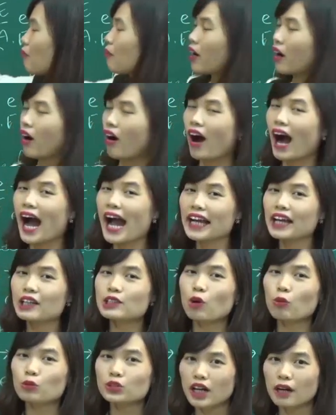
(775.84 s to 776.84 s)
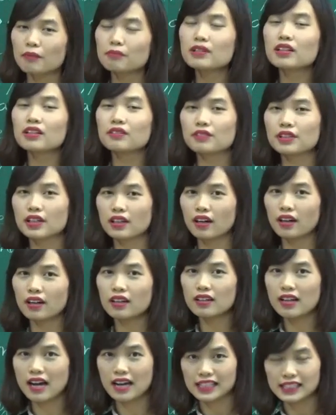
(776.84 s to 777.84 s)
nào mà có hai cái dấu chấm ở phía
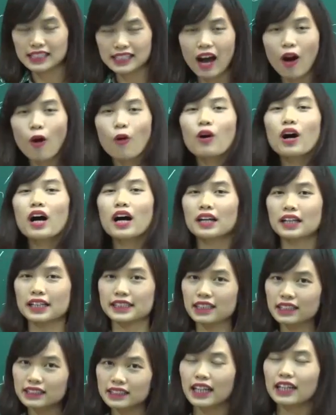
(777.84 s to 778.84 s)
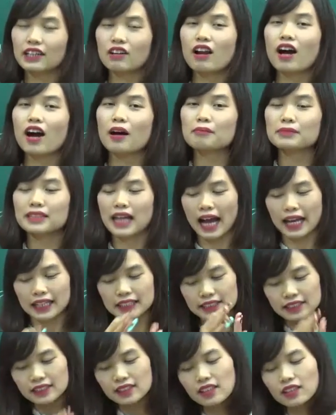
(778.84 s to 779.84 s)
đằng sau thì chắc chắn đó là âm
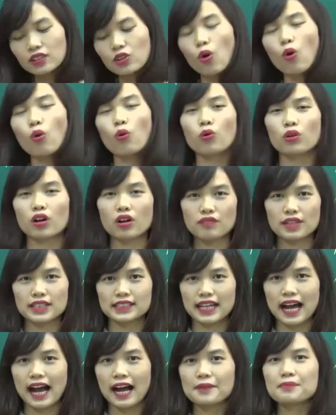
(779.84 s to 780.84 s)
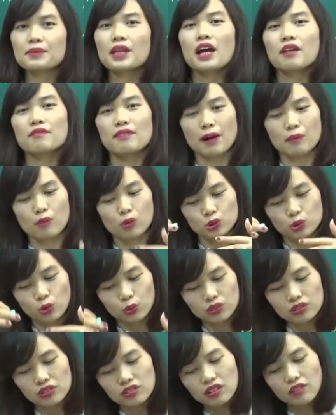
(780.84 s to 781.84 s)
dài, trường độ của nó phải dài và một
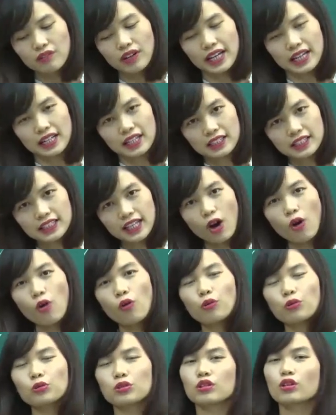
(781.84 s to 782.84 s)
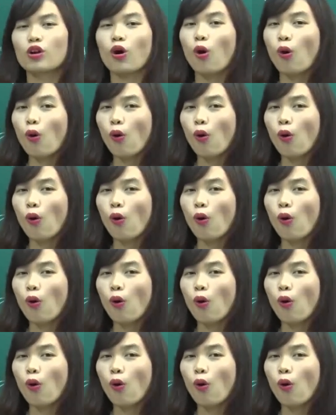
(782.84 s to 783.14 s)
số từ nó phải sâu. Từ